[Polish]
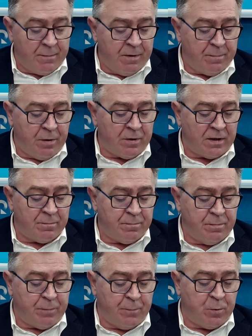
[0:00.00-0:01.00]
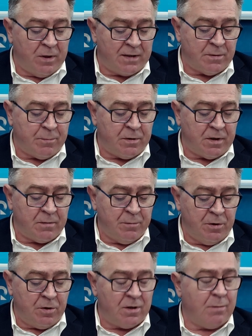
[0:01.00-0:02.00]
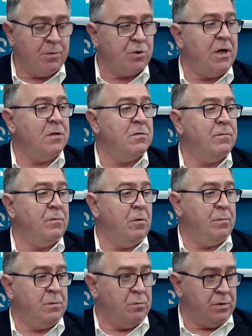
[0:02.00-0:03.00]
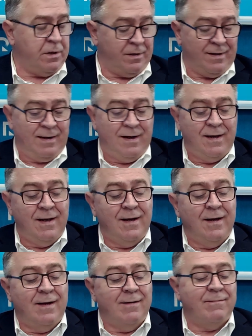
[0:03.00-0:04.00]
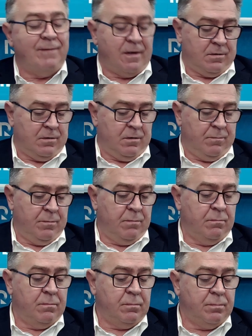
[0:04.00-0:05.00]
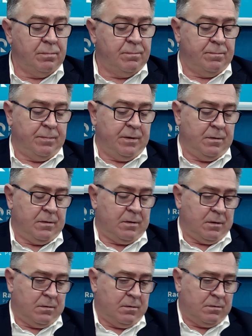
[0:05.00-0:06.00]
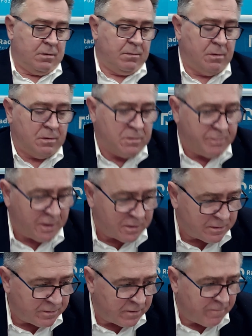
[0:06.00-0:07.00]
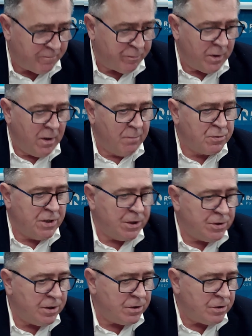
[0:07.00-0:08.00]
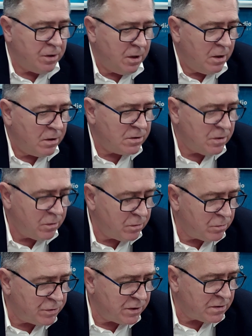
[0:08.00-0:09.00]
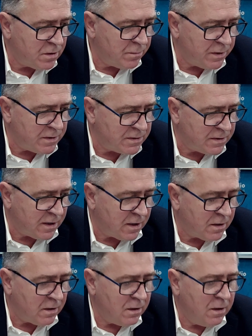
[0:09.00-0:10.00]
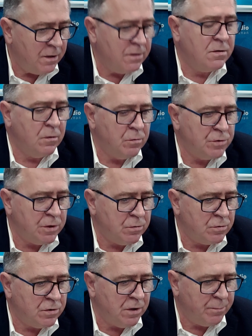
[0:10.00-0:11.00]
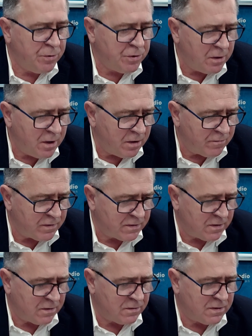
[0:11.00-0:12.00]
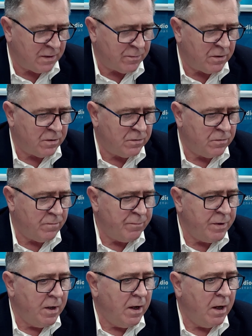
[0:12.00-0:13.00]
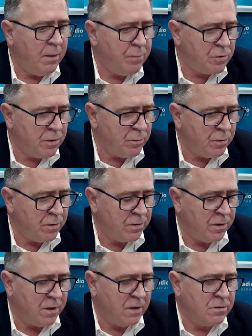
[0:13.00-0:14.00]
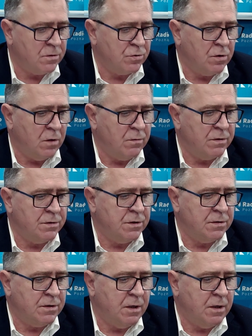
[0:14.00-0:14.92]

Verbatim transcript: ponad, populację ponad miliona mieszkańców do obsłużenia. Warto. Panie doktorze, drodzy Państwo. Pewnie, że warto. Przecież są ludzie, są miejsca i są ludzie, którzy nie posiadają własnego samochodu, ale potrzebują dojechać do szkoły z dzieckiem,